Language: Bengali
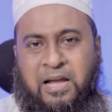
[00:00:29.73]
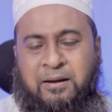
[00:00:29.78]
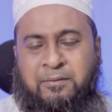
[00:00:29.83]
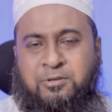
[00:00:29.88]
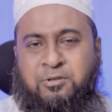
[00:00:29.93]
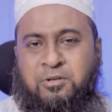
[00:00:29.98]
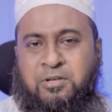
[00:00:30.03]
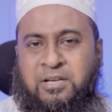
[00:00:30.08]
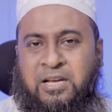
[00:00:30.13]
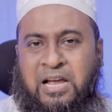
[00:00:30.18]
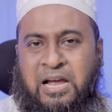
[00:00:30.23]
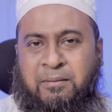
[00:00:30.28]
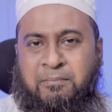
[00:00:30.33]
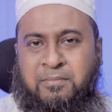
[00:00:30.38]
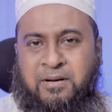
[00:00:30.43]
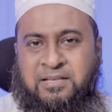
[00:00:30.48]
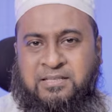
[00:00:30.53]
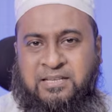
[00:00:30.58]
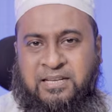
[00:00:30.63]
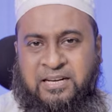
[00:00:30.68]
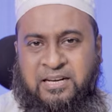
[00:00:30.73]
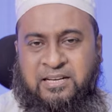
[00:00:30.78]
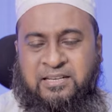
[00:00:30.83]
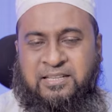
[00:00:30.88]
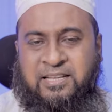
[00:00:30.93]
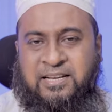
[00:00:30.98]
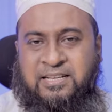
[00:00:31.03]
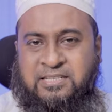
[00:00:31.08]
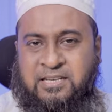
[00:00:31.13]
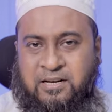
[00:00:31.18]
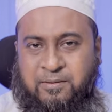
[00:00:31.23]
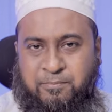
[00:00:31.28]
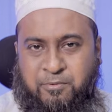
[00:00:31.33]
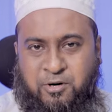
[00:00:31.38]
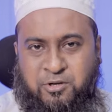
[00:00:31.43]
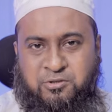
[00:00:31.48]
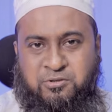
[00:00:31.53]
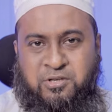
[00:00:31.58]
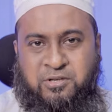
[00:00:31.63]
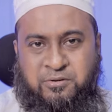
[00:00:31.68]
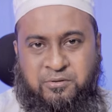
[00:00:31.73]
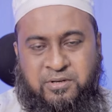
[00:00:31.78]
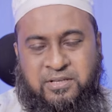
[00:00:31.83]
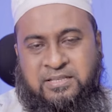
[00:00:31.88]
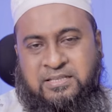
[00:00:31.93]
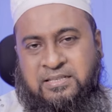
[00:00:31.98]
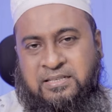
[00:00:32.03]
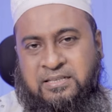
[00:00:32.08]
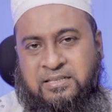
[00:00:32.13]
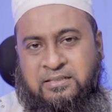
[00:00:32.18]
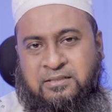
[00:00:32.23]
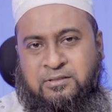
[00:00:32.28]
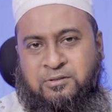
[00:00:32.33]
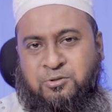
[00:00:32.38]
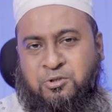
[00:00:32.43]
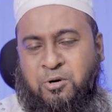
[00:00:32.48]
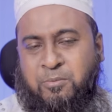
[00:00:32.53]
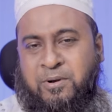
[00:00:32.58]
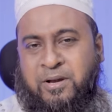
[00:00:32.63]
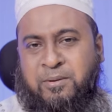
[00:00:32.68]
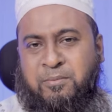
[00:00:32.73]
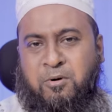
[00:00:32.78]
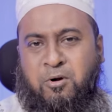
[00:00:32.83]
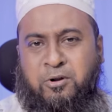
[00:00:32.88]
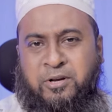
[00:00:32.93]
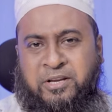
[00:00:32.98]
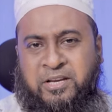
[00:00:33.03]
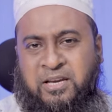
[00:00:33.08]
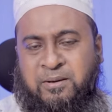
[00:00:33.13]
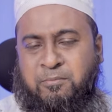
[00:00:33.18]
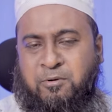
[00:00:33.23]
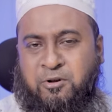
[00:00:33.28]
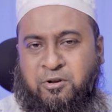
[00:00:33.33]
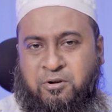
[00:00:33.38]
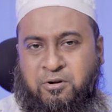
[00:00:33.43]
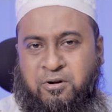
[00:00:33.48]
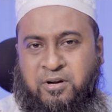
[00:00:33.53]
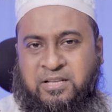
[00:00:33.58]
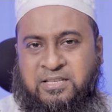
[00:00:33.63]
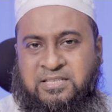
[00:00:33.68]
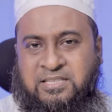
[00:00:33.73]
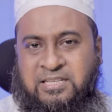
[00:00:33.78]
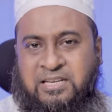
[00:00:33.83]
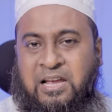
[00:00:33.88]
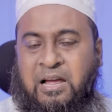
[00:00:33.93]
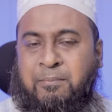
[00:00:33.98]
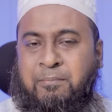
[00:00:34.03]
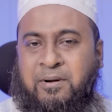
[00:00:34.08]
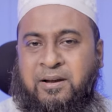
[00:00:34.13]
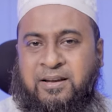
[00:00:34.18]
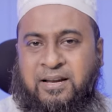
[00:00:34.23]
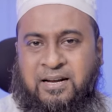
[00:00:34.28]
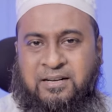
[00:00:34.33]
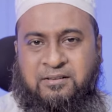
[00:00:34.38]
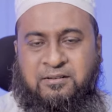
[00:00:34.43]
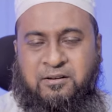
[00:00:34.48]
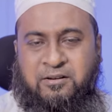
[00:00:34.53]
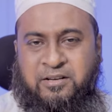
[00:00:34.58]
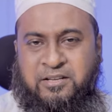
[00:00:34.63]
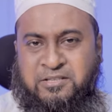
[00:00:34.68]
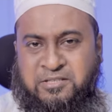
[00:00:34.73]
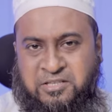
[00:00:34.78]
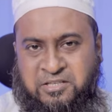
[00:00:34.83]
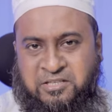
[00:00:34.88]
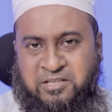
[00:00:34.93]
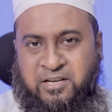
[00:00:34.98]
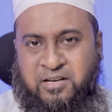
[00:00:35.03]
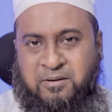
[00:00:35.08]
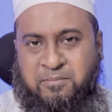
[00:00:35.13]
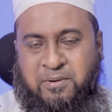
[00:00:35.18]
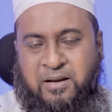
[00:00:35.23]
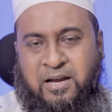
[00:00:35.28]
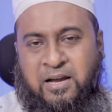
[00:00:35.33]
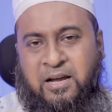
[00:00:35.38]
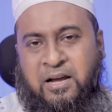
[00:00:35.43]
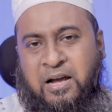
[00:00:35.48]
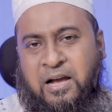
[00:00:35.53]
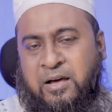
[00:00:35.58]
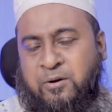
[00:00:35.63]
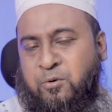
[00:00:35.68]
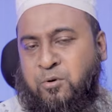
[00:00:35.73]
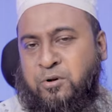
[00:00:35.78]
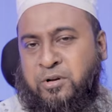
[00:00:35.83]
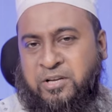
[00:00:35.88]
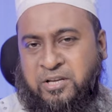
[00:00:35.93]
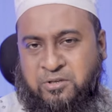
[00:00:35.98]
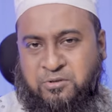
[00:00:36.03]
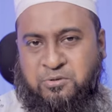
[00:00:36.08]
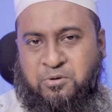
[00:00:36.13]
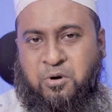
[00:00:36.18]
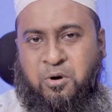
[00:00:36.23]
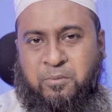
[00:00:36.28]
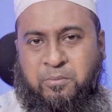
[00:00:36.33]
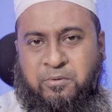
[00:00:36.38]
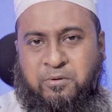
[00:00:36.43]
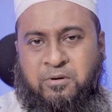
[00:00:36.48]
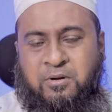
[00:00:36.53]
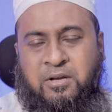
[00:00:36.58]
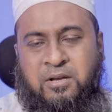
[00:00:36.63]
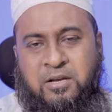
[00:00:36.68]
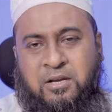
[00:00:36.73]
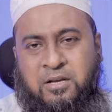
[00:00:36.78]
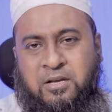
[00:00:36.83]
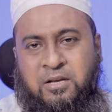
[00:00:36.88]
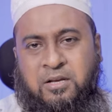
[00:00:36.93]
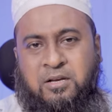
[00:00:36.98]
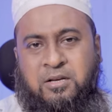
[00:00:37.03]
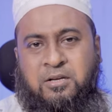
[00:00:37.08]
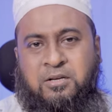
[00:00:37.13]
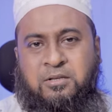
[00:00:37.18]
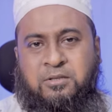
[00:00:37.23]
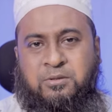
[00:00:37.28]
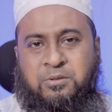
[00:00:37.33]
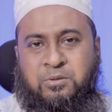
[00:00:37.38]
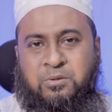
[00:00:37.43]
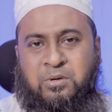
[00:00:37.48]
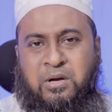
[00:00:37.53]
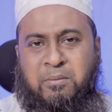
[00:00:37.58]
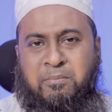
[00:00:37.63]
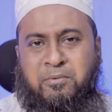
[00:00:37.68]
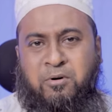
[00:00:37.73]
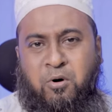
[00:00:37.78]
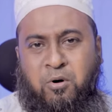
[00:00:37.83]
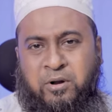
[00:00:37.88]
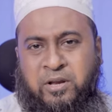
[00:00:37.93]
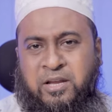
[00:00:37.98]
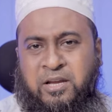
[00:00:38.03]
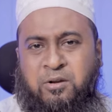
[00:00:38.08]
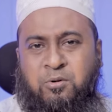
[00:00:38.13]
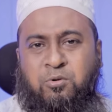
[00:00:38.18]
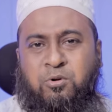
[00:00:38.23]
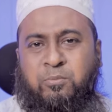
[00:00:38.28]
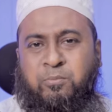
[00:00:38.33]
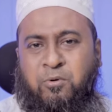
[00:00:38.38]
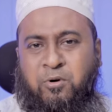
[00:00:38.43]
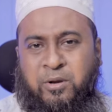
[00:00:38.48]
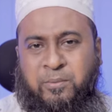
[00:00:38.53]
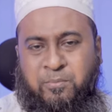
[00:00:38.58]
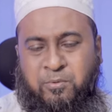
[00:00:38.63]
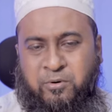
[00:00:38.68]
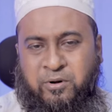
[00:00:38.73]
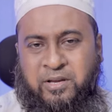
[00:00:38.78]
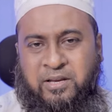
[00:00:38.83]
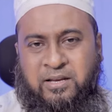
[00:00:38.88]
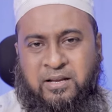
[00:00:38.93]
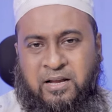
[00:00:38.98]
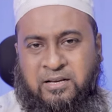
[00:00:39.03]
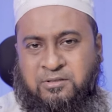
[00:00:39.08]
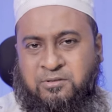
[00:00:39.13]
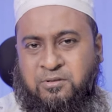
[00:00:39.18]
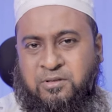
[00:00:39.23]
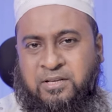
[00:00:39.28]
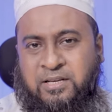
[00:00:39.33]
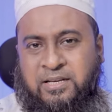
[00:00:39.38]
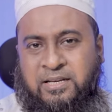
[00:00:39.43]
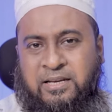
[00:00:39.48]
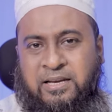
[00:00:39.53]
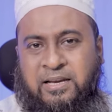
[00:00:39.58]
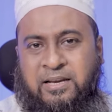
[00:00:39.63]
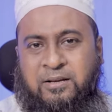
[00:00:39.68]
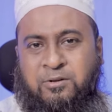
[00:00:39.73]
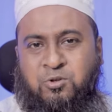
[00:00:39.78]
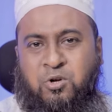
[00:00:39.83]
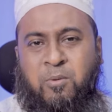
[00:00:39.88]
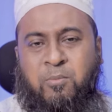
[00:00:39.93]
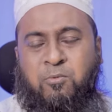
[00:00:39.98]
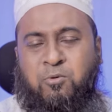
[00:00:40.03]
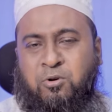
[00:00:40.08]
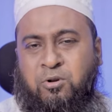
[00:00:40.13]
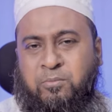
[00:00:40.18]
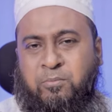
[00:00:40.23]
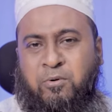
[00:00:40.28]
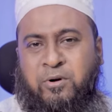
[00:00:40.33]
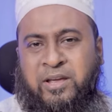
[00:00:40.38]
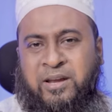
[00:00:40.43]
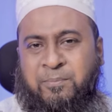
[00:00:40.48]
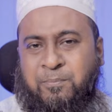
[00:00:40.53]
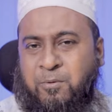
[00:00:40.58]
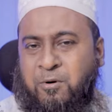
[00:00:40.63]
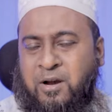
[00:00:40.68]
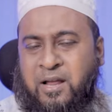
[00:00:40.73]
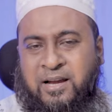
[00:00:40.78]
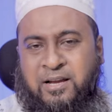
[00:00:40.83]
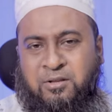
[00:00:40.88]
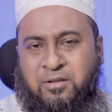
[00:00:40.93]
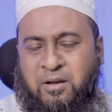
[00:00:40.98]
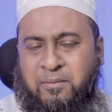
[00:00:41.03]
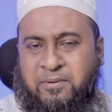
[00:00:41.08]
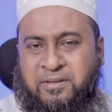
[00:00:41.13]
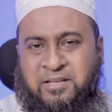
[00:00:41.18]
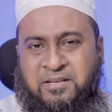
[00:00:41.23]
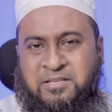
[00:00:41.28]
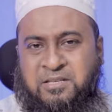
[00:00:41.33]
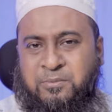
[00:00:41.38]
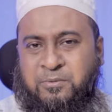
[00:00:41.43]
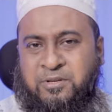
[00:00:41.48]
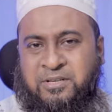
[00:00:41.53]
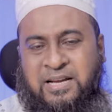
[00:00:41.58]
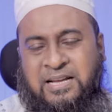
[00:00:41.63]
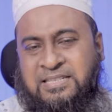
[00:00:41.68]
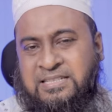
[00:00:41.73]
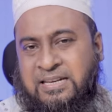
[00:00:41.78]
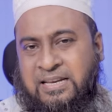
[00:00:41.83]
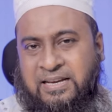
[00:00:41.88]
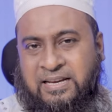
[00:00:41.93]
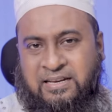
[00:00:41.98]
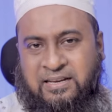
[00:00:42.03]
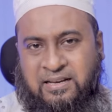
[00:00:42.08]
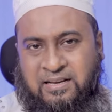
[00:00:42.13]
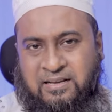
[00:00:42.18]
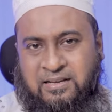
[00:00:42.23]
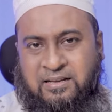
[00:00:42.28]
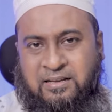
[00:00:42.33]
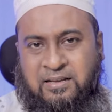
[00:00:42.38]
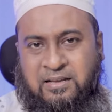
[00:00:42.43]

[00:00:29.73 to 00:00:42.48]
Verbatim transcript: আসলে আমরা জেনারেল থেকে যারা পড়াশোনা করেছি সবাই অনেকেই মনে করে যে আমরা ডাক্তার ইঞ্জিনিয়ার বা আরও অনেক কিছু হব তো আমরা অনেকগুলো বই পড়ি আসলে সবগুলো বইয়ের পড়া কিন্তু আমাদের জীবনে কাজে লাগে না